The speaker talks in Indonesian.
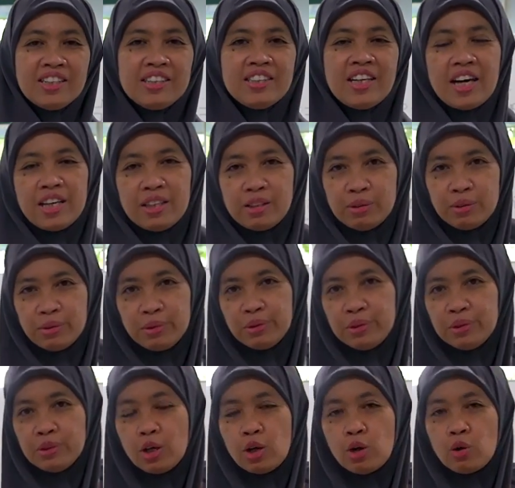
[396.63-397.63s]
yaitu
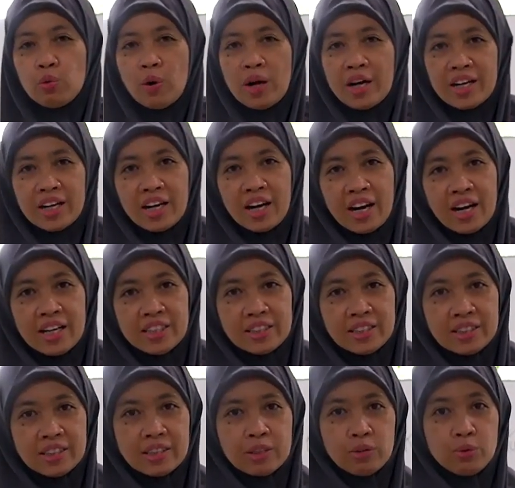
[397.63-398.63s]
ruang
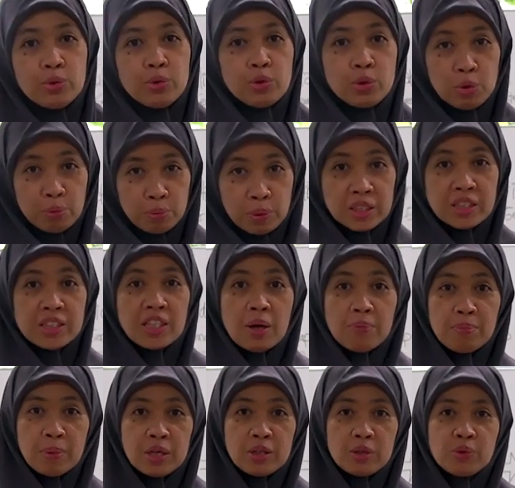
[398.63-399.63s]
kelas untuk
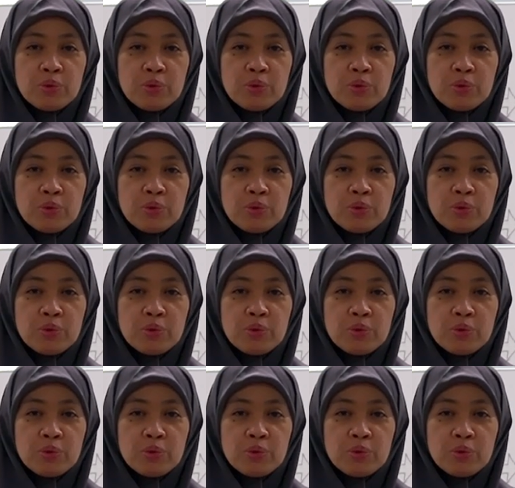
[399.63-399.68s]
persiapan